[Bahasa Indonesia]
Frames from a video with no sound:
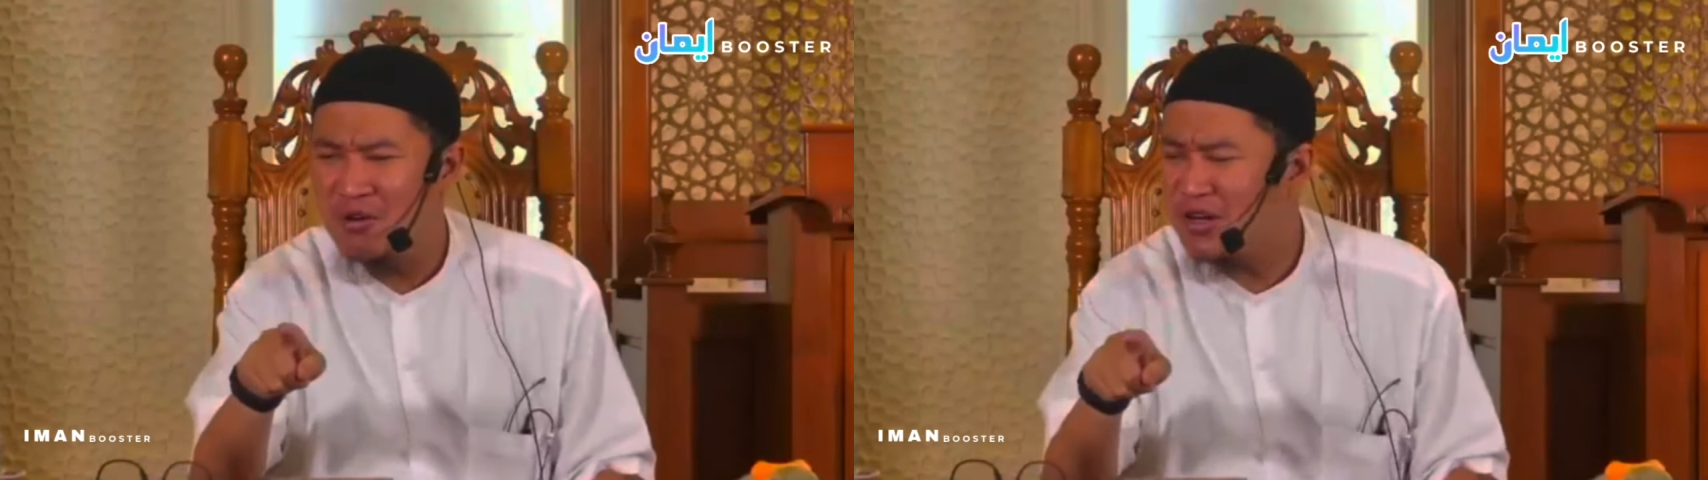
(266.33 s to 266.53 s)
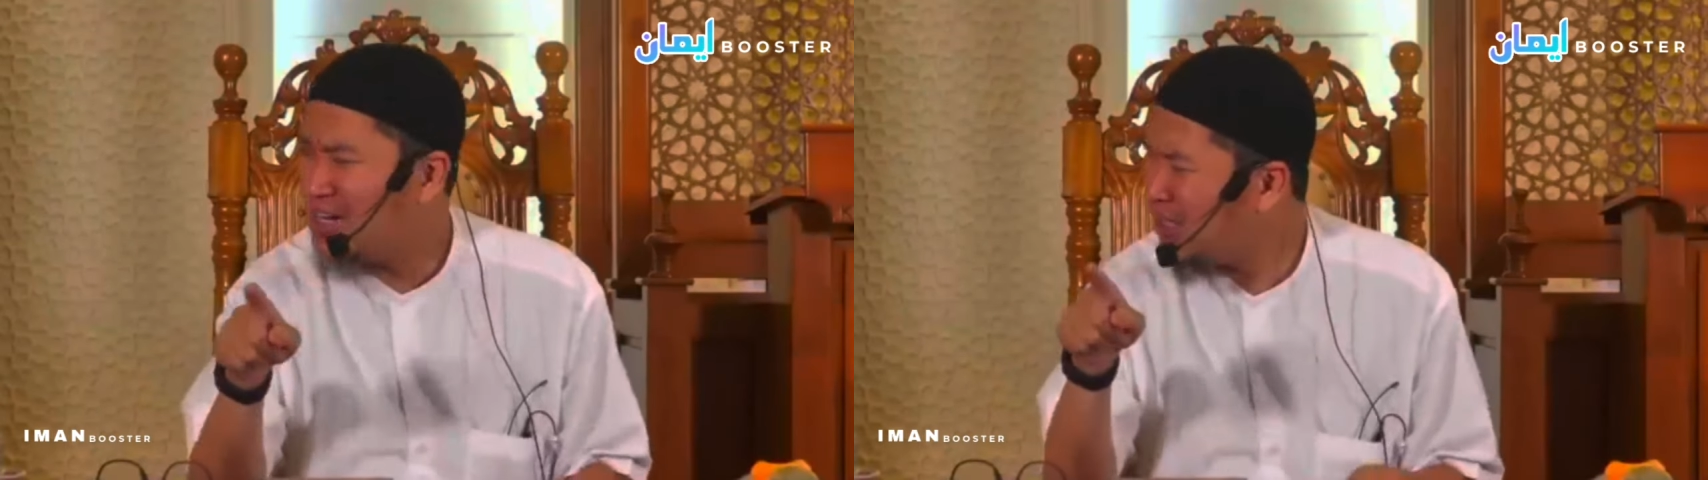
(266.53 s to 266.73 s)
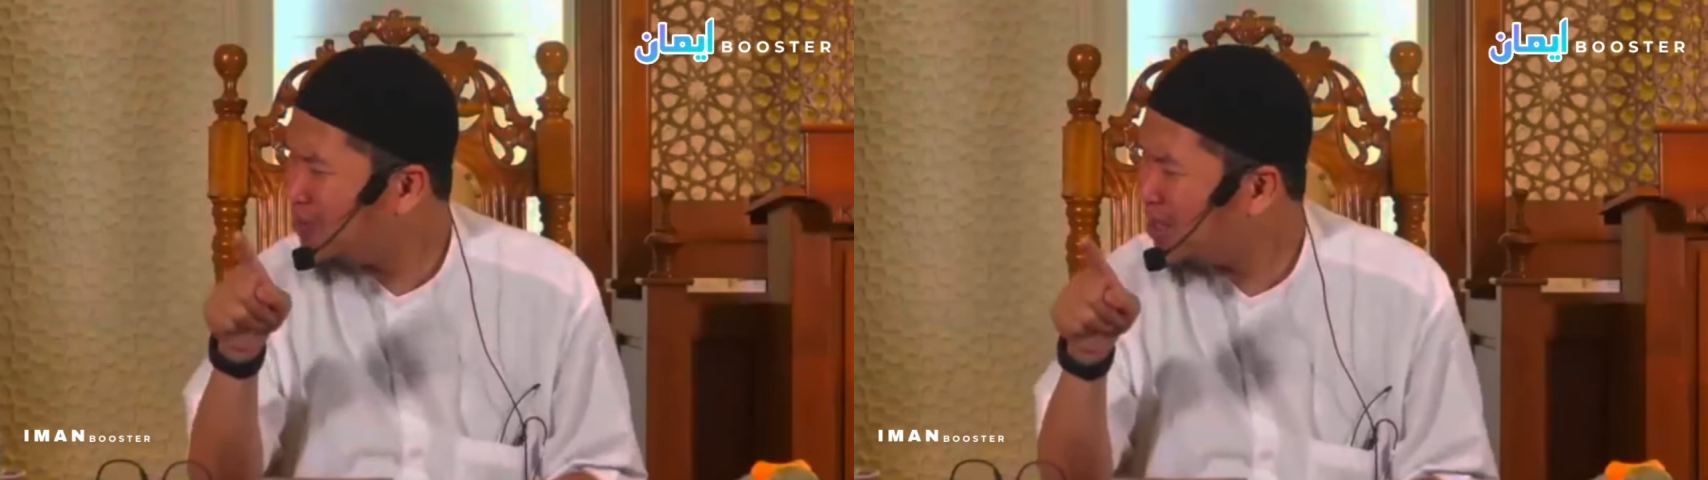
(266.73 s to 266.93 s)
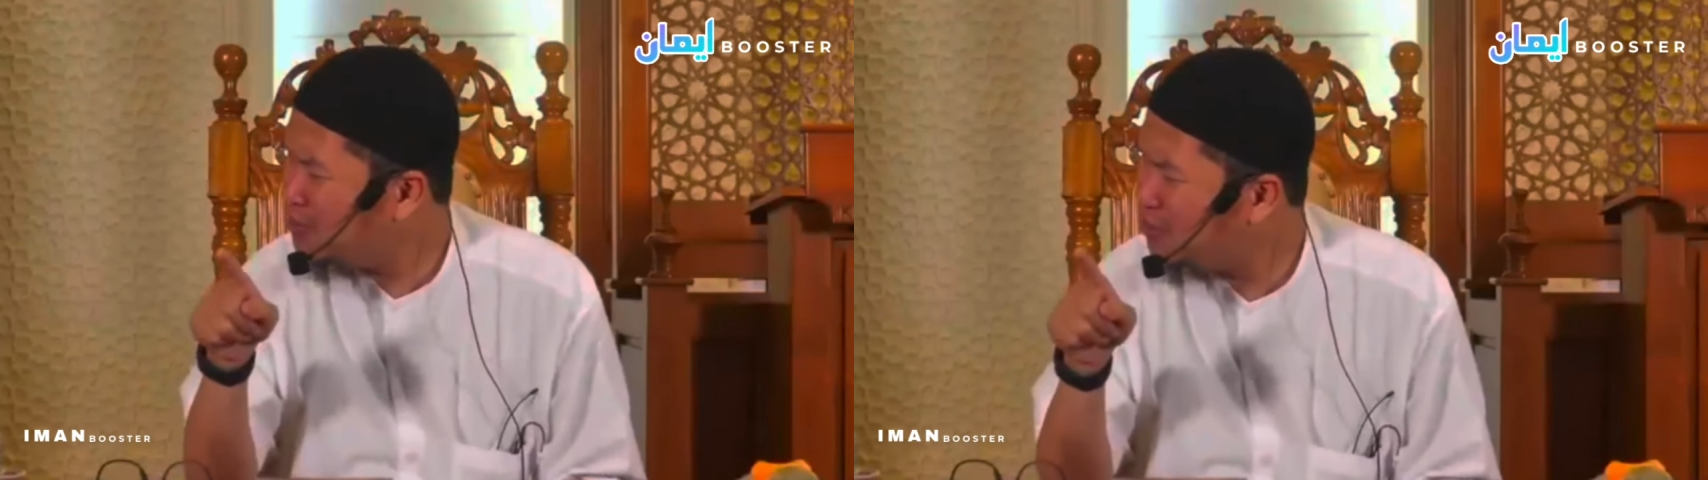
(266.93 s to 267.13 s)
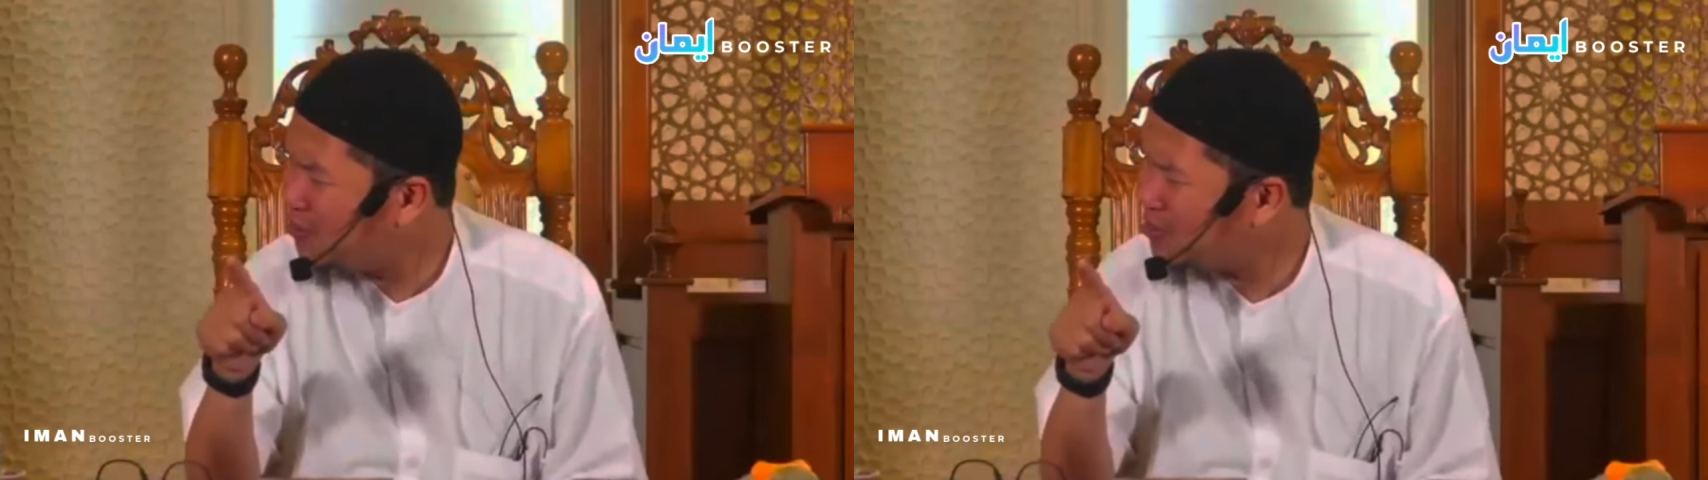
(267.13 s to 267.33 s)
oh, melihat orang
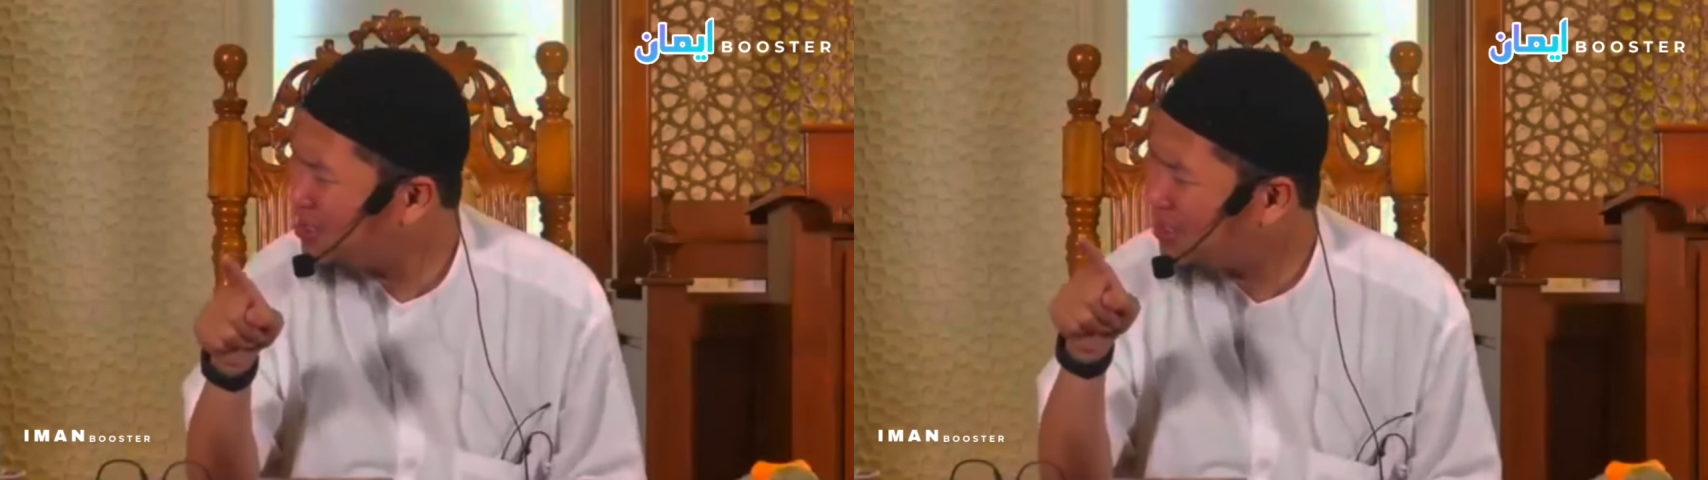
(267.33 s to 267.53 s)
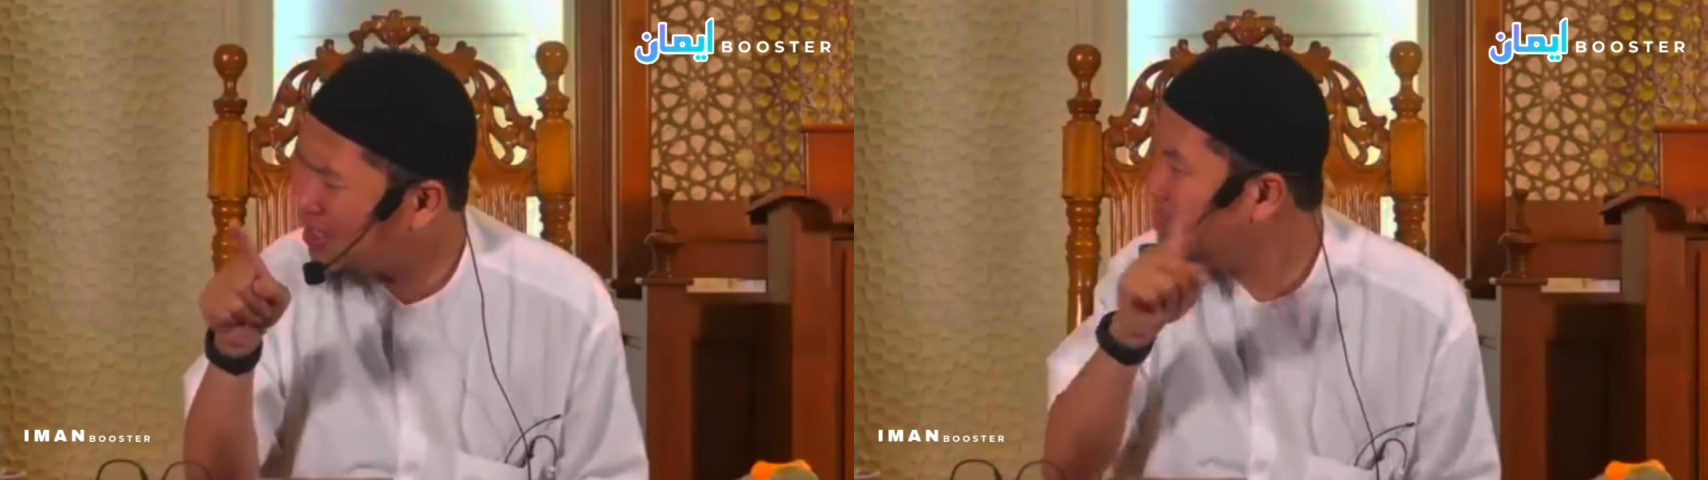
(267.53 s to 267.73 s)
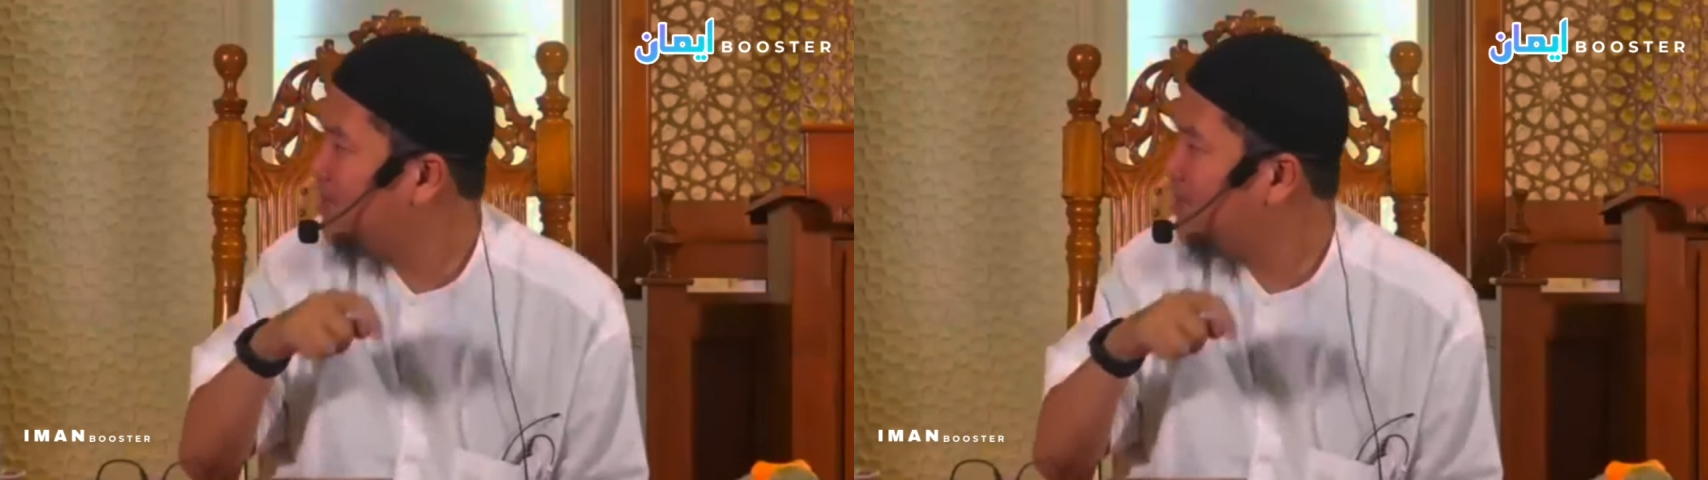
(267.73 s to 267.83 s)
duduk itu seneng banget